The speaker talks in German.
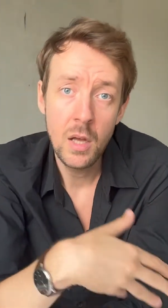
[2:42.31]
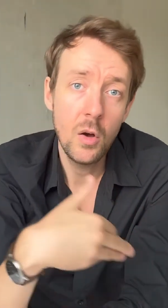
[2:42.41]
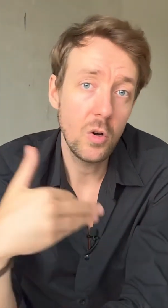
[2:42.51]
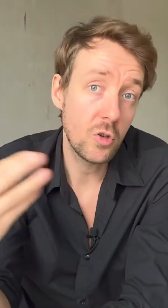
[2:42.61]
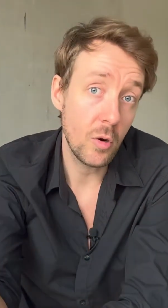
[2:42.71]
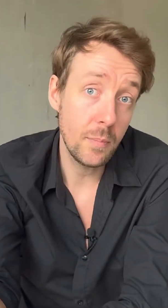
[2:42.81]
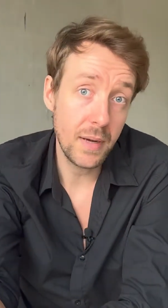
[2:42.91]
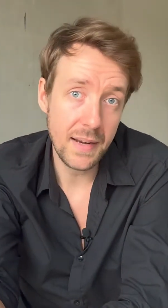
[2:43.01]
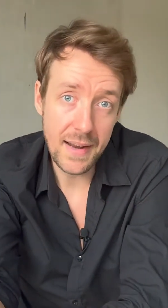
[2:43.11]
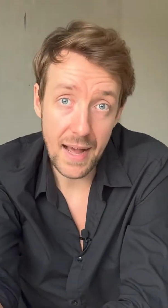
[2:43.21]
und kommen
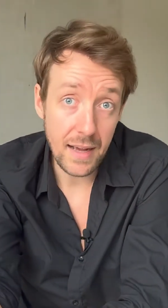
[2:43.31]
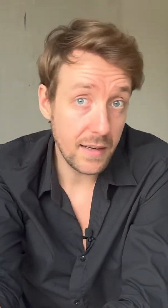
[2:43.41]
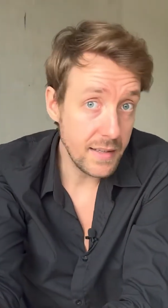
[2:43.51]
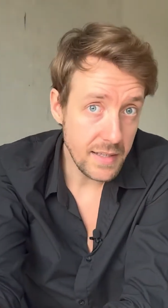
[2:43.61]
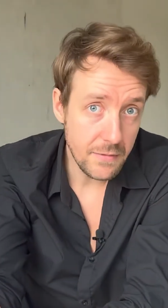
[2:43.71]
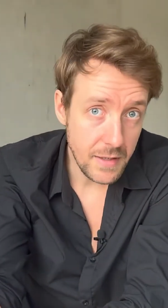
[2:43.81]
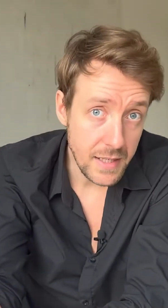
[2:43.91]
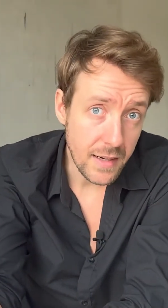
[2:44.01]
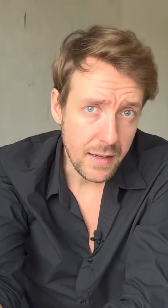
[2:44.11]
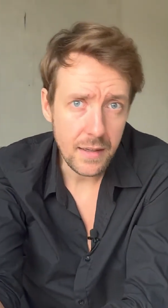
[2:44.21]
danach nie
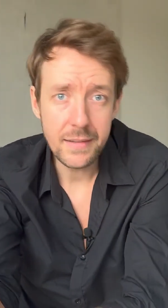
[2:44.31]
wieder?